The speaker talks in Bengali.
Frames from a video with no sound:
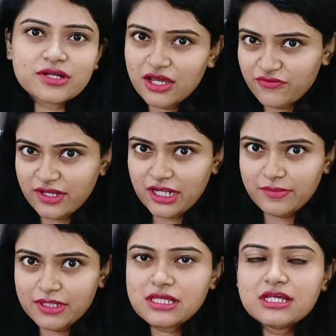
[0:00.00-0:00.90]

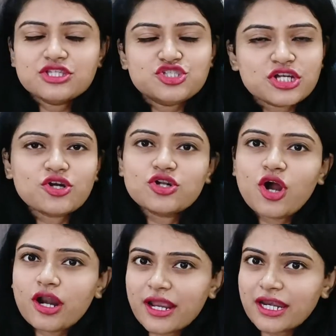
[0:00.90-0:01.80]
অ্যাভেলেবেল যে কোনো
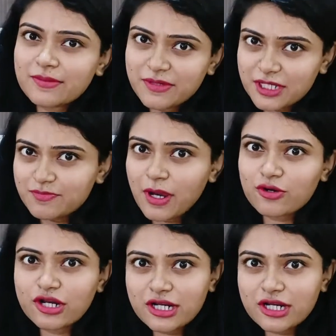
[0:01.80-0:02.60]
অর্গানিক বিট পাউডার